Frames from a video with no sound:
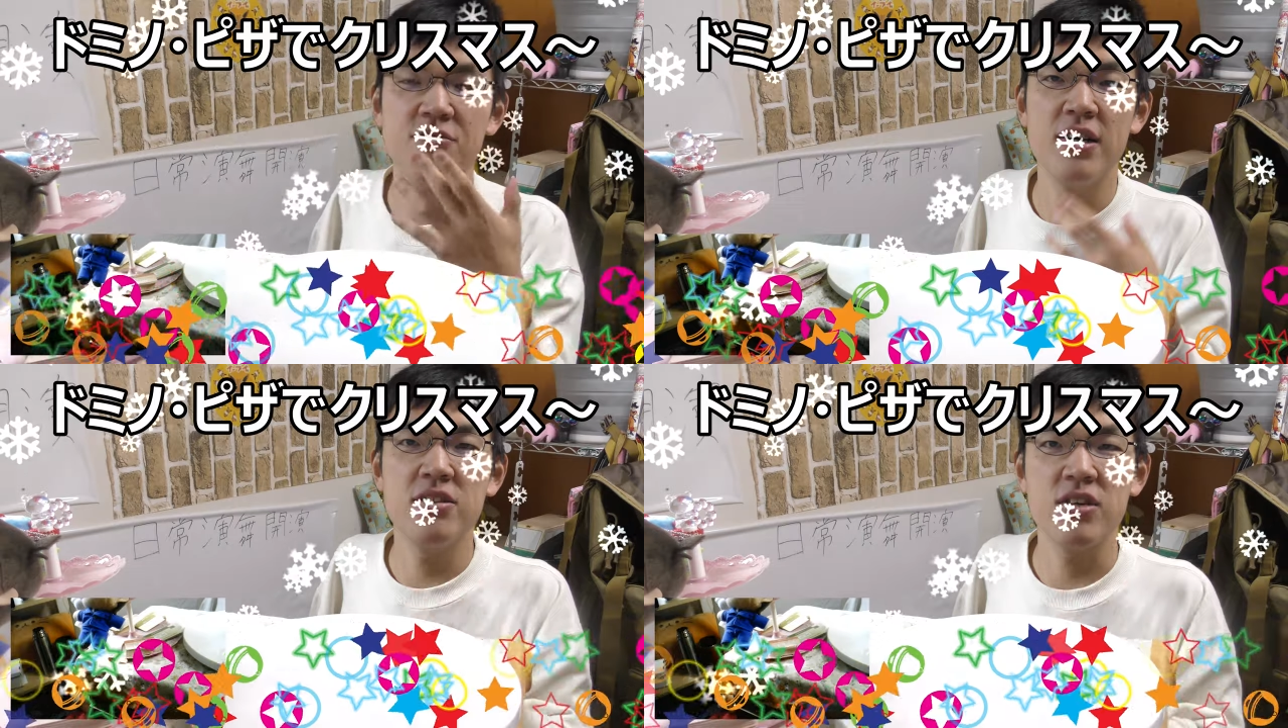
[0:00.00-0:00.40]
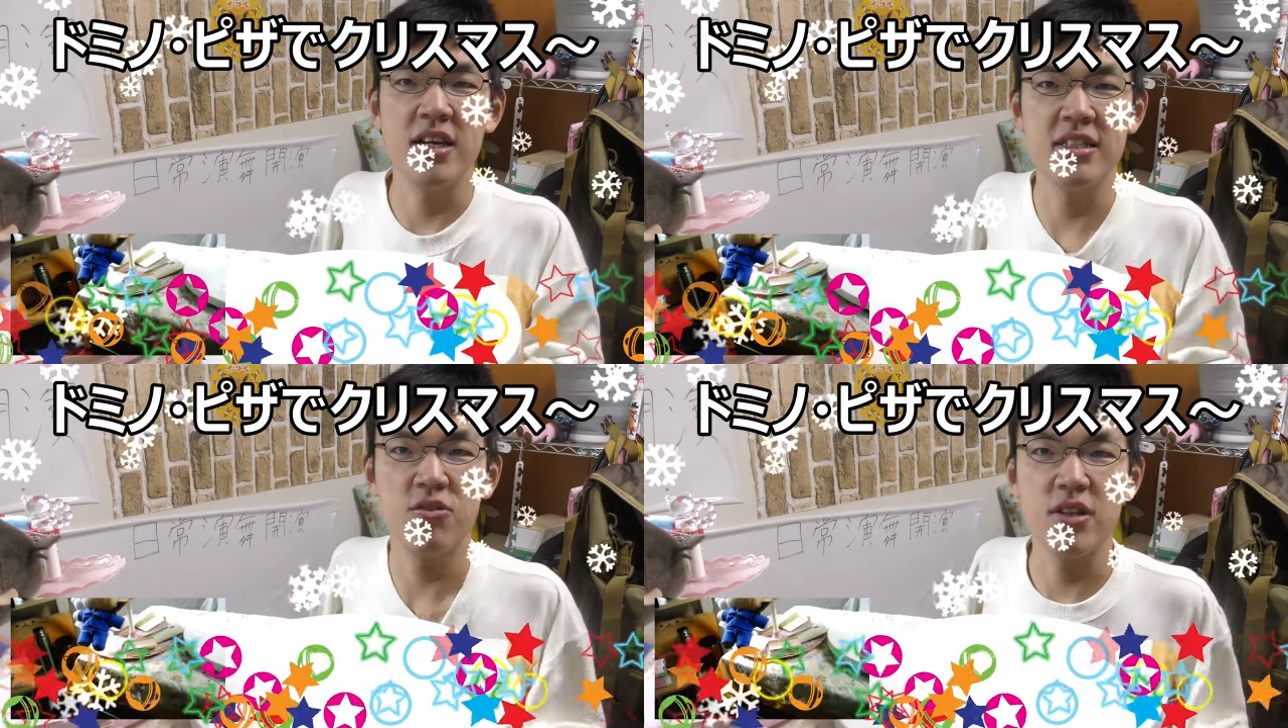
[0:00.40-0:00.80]
ふわっと
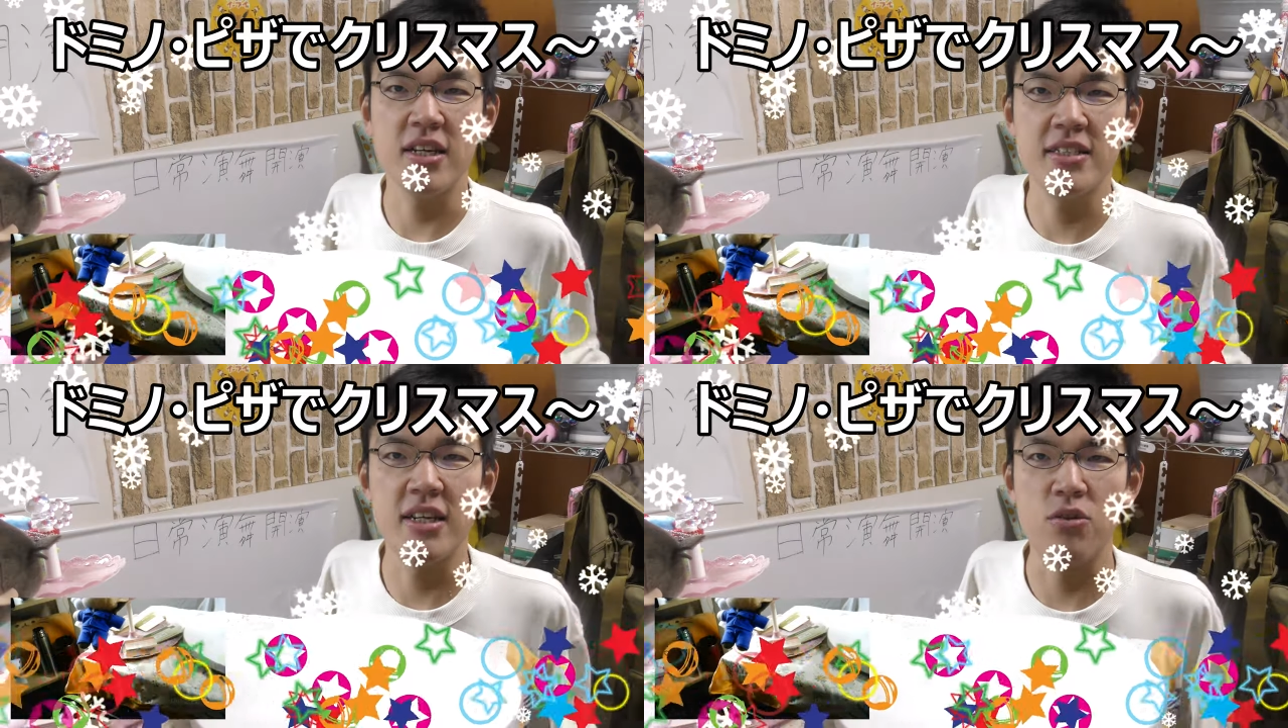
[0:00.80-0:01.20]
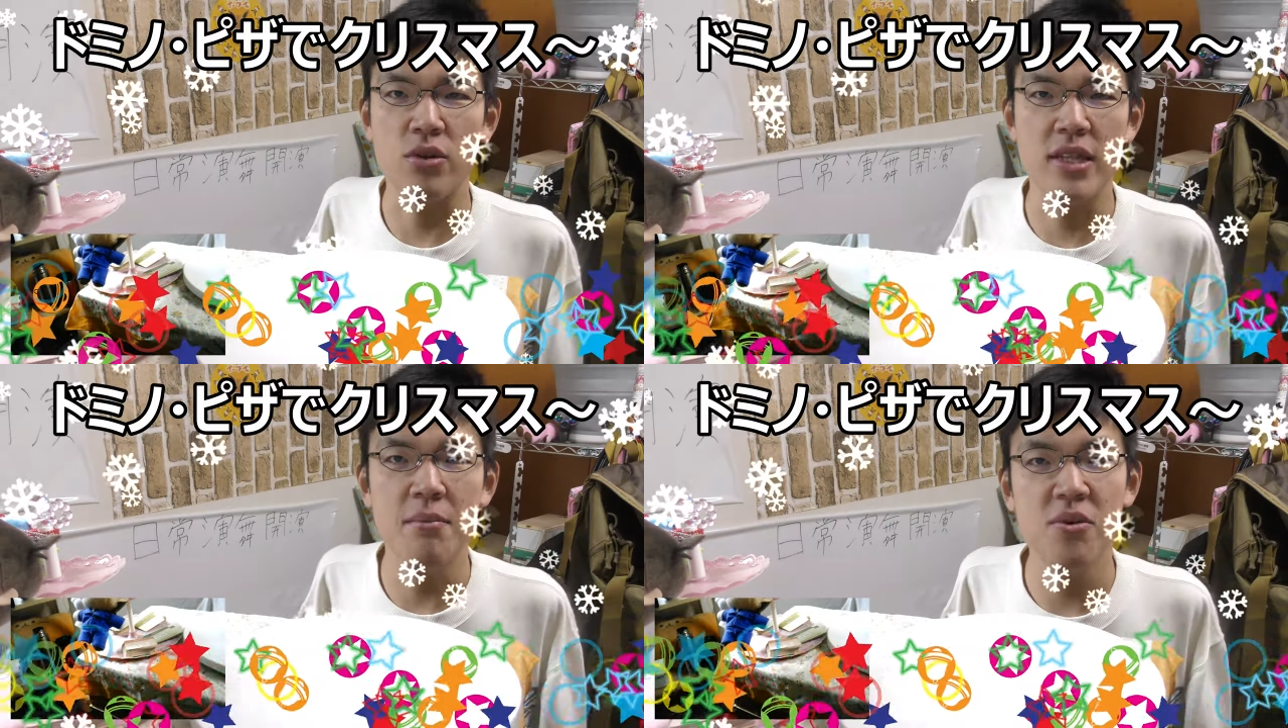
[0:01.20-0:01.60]
感じることができてとっ
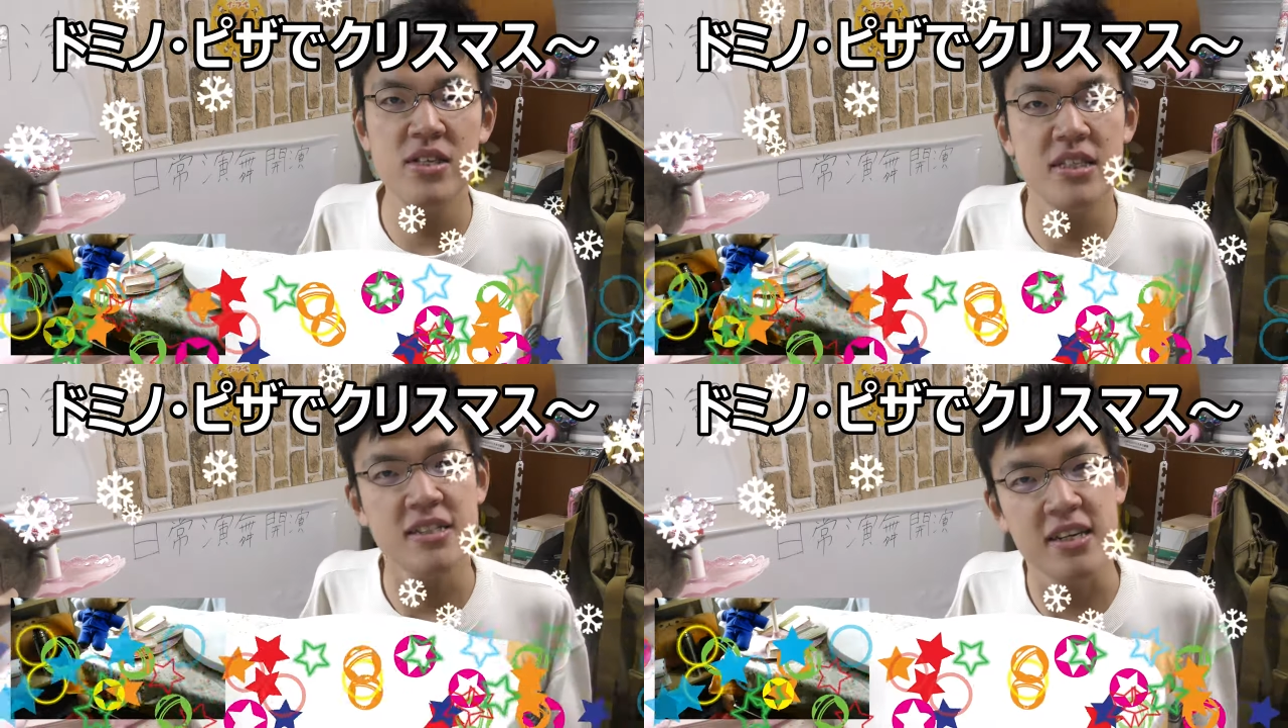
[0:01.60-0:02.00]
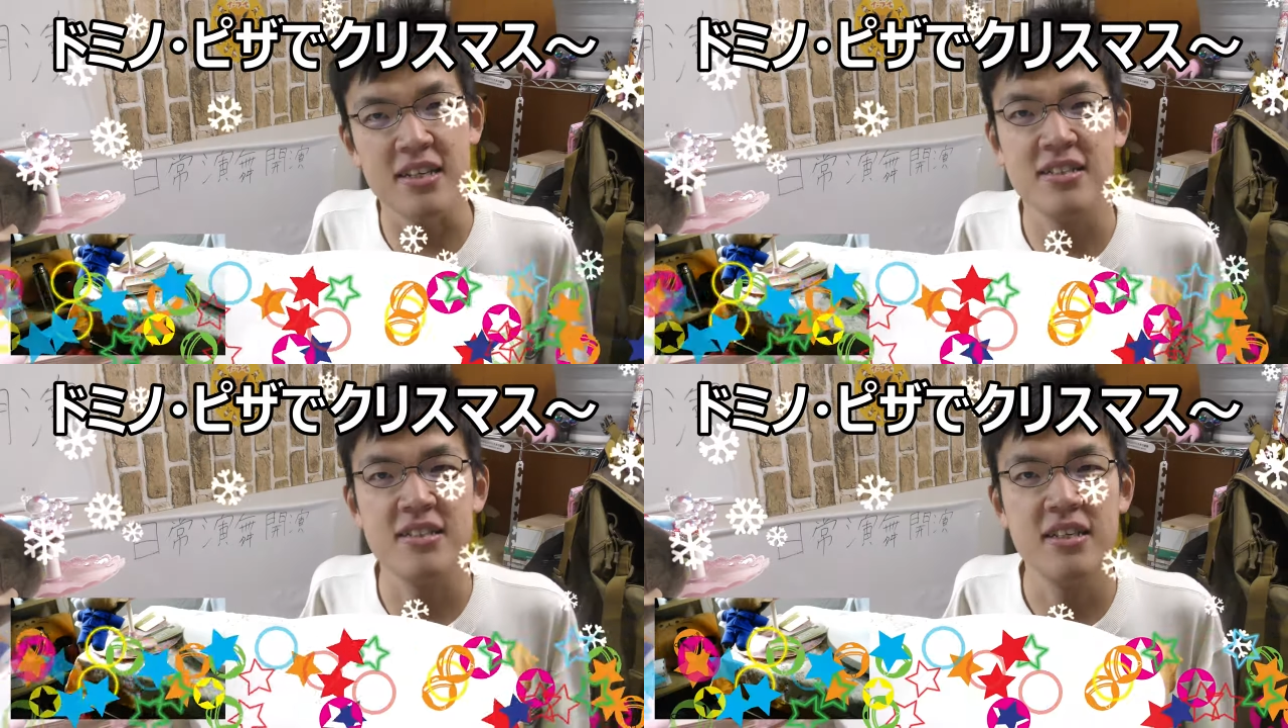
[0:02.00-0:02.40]
ても美味しかったです。